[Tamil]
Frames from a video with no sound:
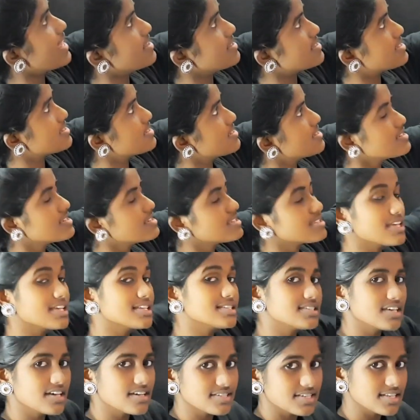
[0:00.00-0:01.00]
ஹென்ஸ்
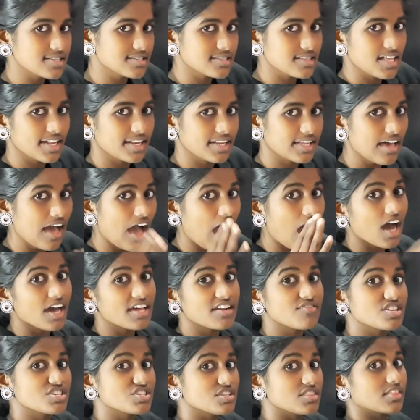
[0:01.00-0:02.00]
சிக்ஸ் இயர்ஸ் ஹென்ஸ்னா என்ன
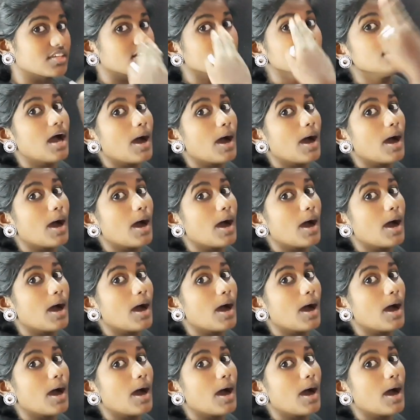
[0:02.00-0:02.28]
ஆறு வருஷத்துக்கு